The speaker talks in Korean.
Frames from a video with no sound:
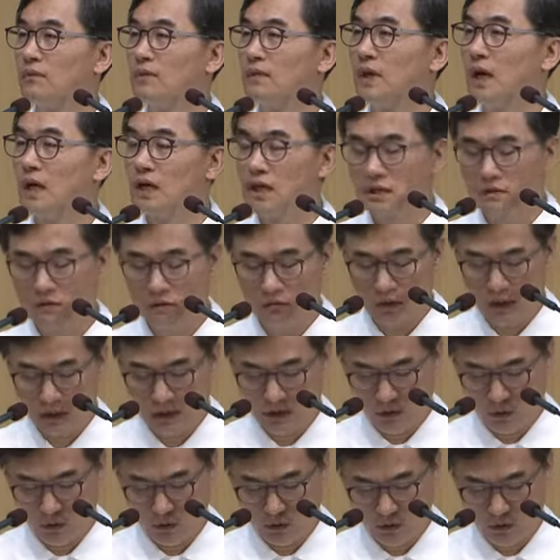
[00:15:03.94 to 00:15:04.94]

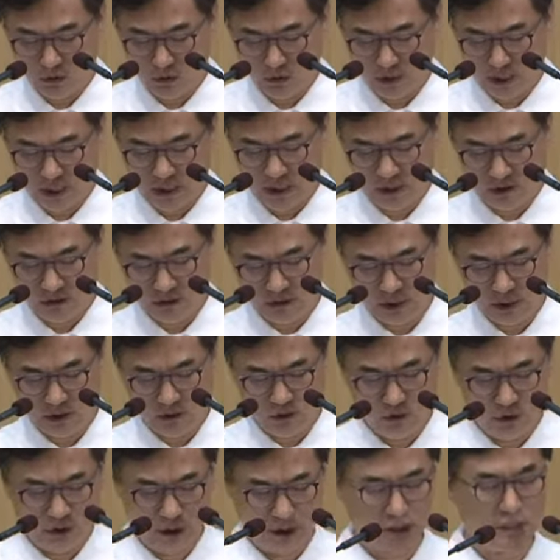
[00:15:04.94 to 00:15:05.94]
하나님과의 교류, 하나님과의
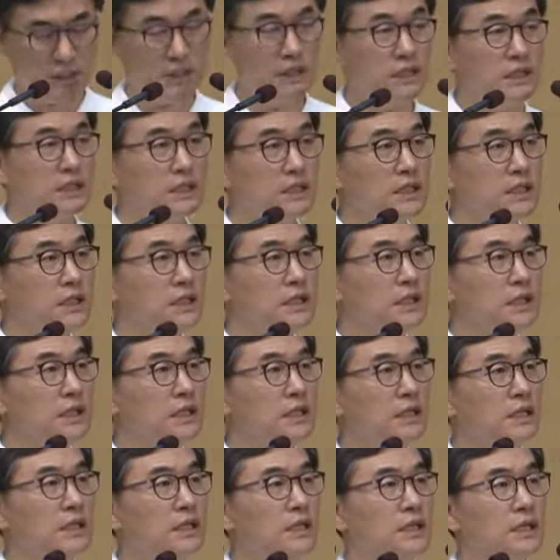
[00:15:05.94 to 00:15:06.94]
교제는
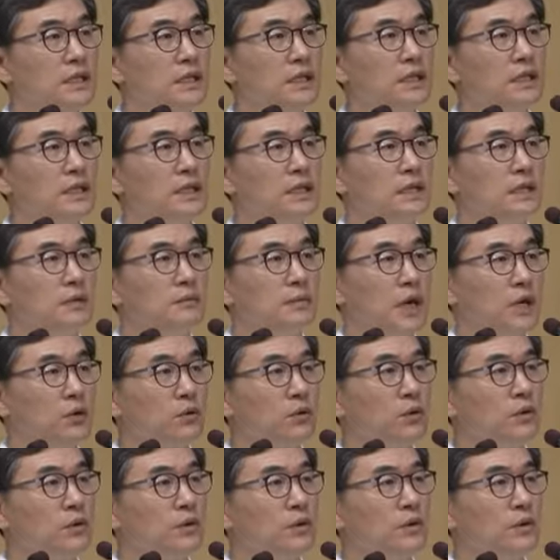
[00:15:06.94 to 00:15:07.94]

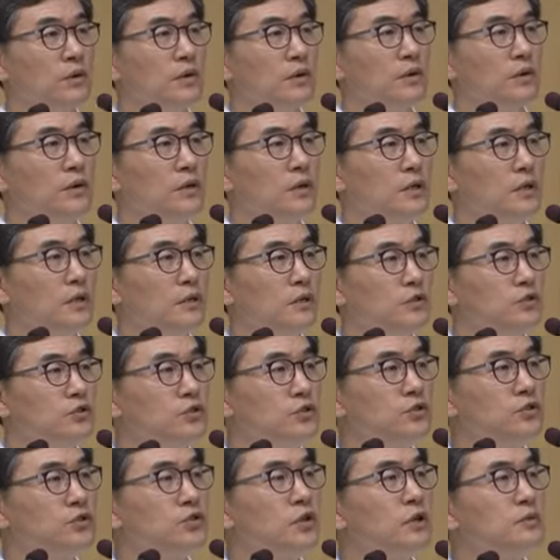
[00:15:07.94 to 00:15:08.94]
바로
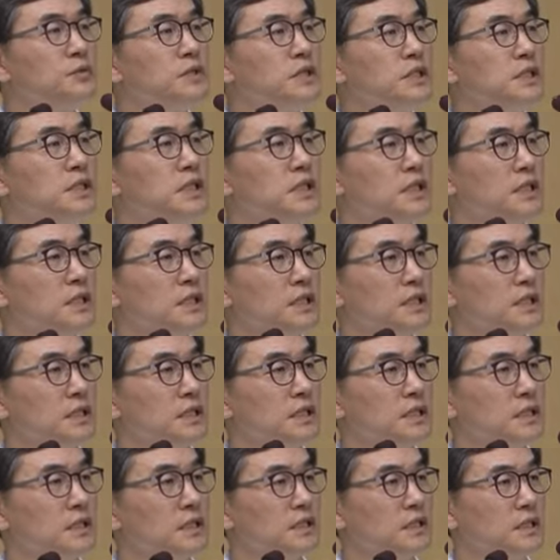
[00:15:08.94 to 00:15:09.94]
수없이
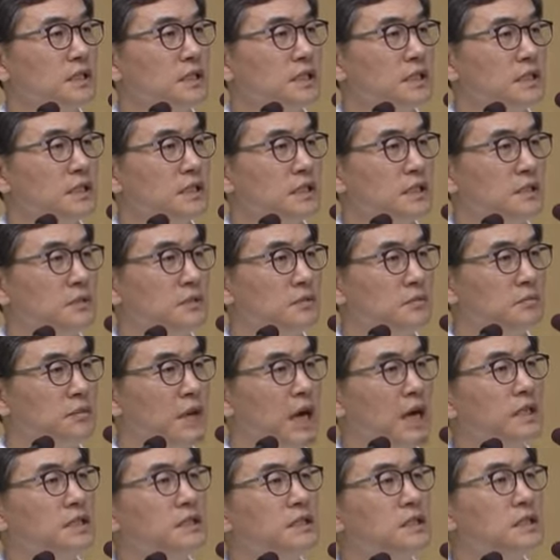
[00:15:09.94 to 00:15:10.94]

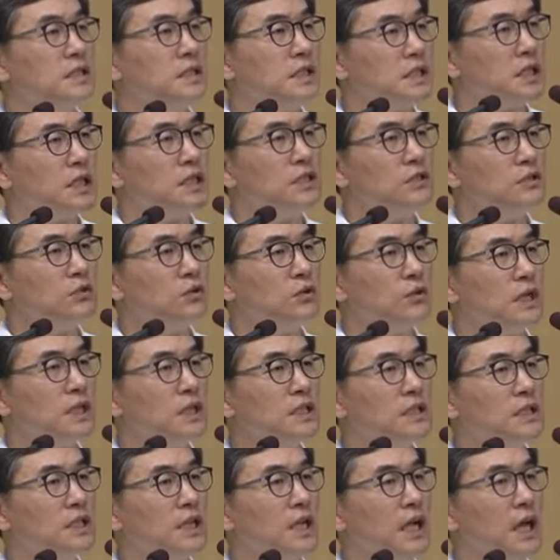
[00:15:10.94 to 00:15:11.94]
많은 시간
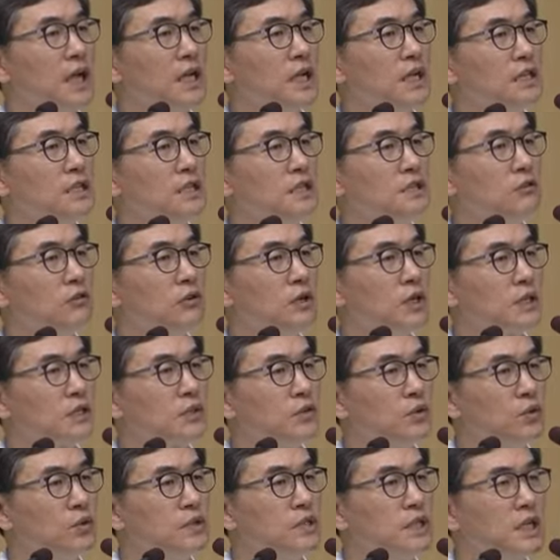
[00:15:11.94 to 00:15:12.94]
동안 하나님과
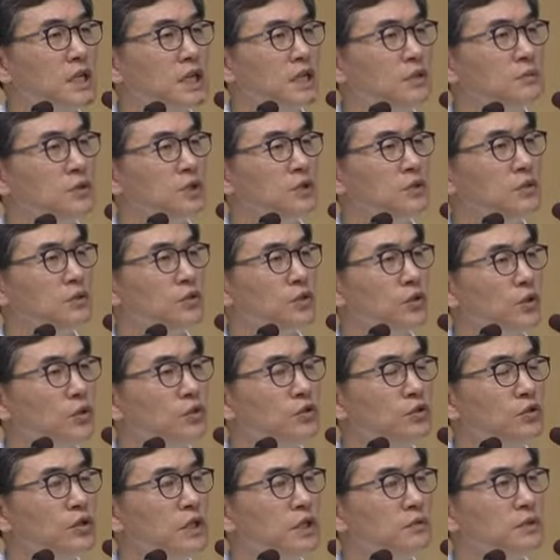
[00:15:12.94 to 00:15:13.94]
교제하며
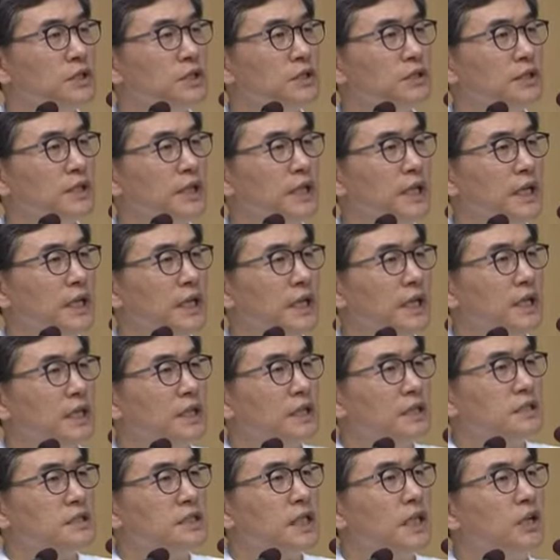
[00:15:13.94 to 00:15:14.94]
교류하며
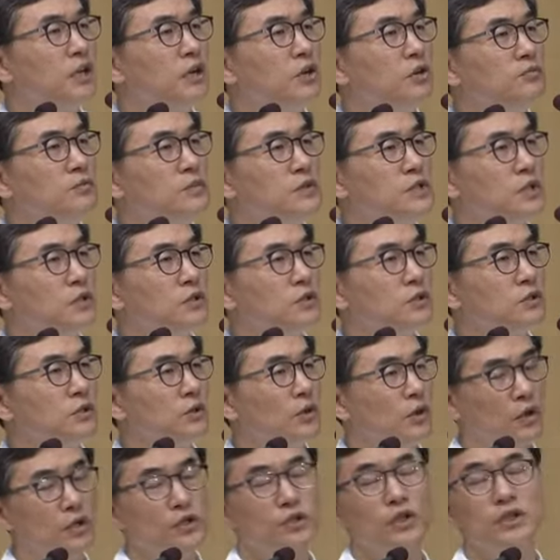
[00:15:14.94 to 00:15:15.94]

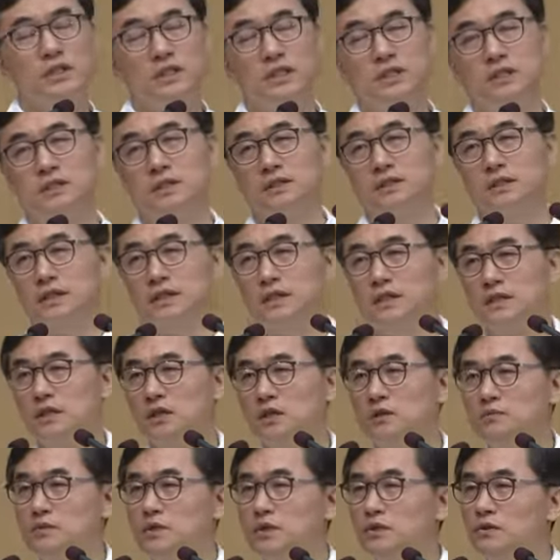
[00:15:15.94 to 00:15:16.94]
체험적으로 얻어지는 거예요.
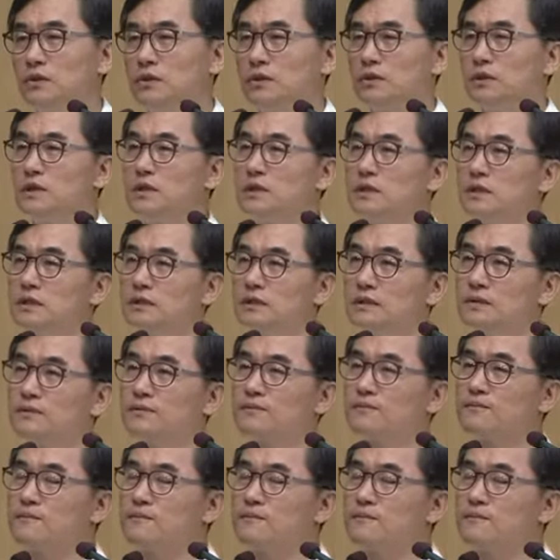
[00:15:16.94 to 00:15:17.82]
체험적으로 얻어지는 거예요.